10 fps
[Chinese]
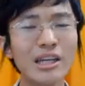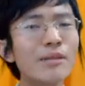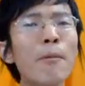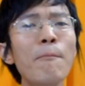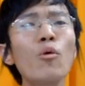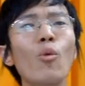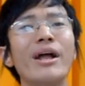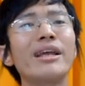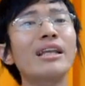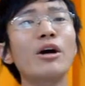那么不
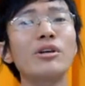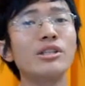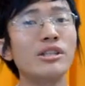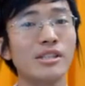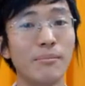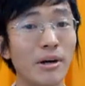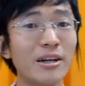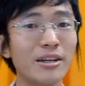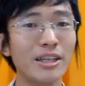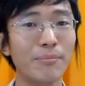管他到底是怎么
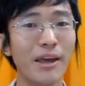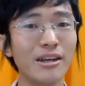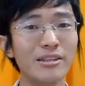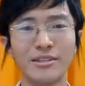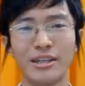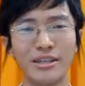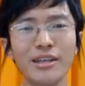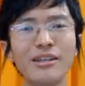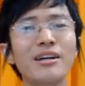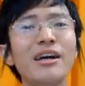个恶意杯葛，一
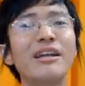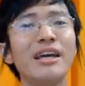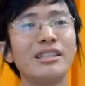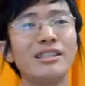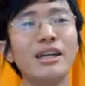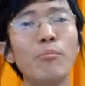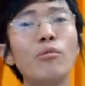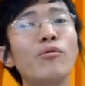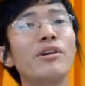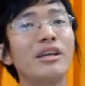定呢可以累积到
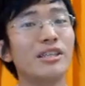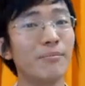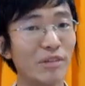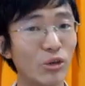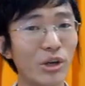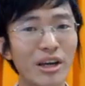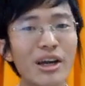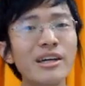部分的一些民怨，